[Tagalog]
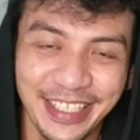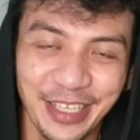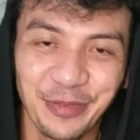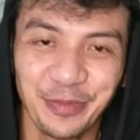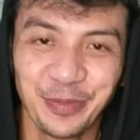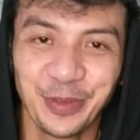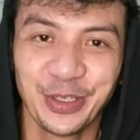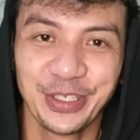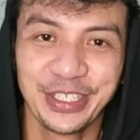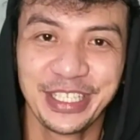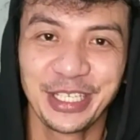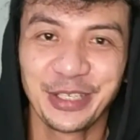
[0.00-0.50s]
yan
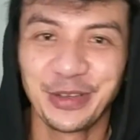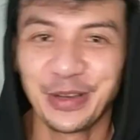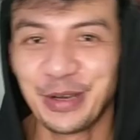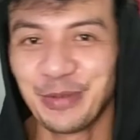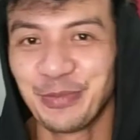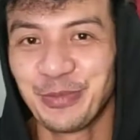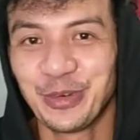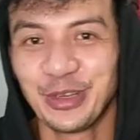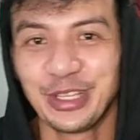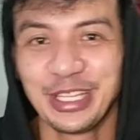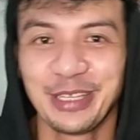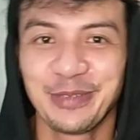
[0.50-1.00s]
po
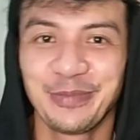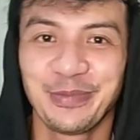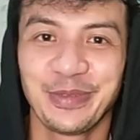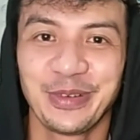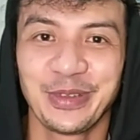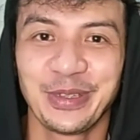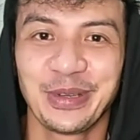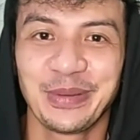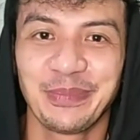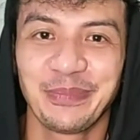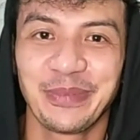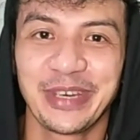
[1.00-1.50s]
nagawang po ulit po
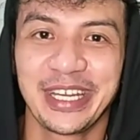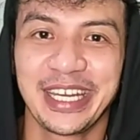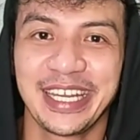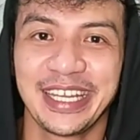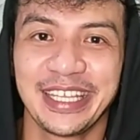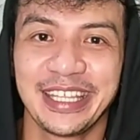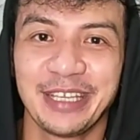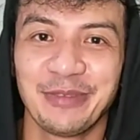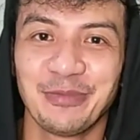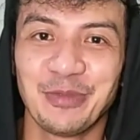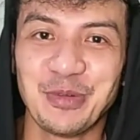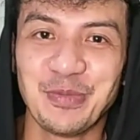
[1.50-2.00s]
ng para
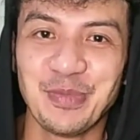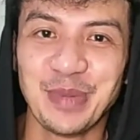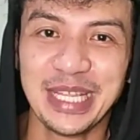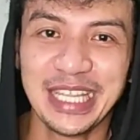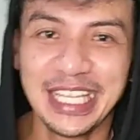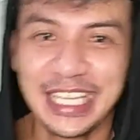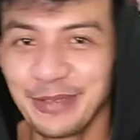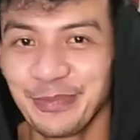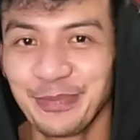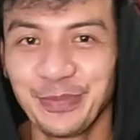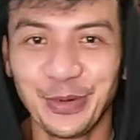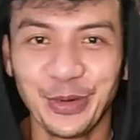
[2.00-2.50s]
na
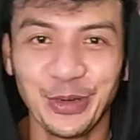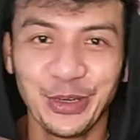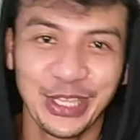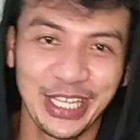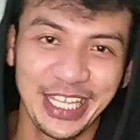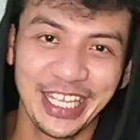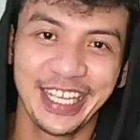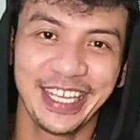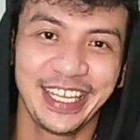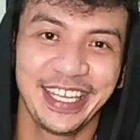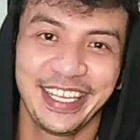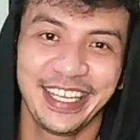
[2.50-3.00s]
bumalik po
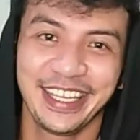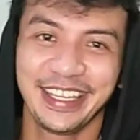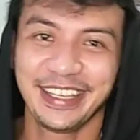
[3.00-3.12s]
ulit